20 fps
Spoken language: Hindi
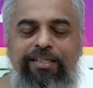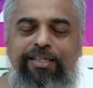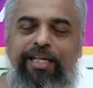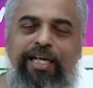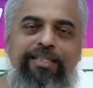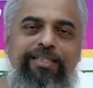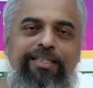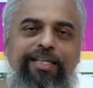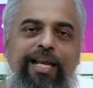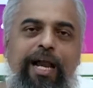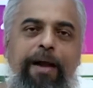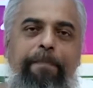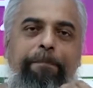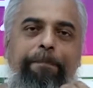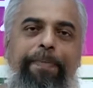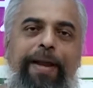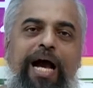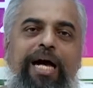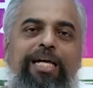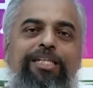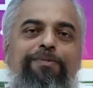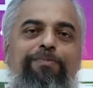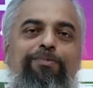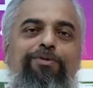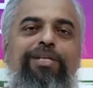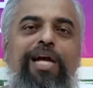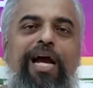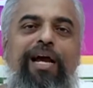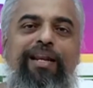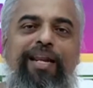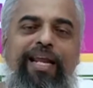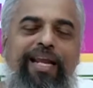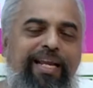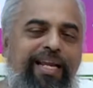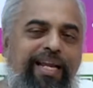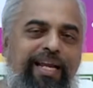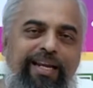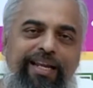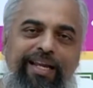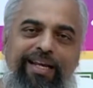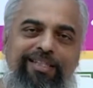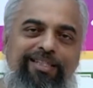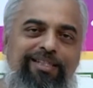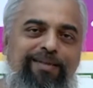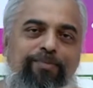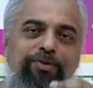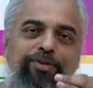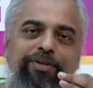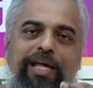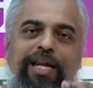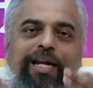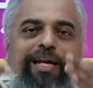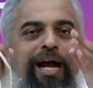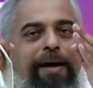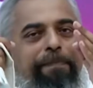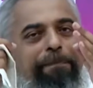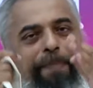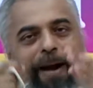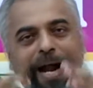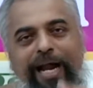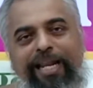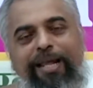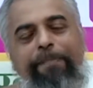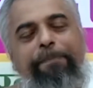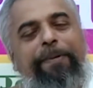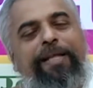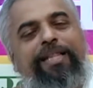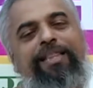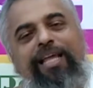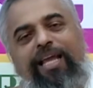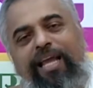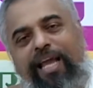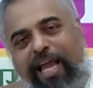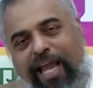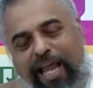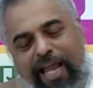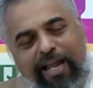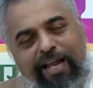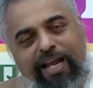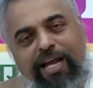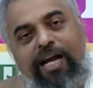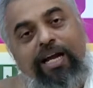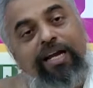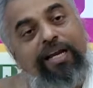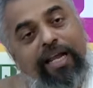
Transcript: जैसे यह प्यास बुझाने के लिए समुंदर का पानी पीते हैं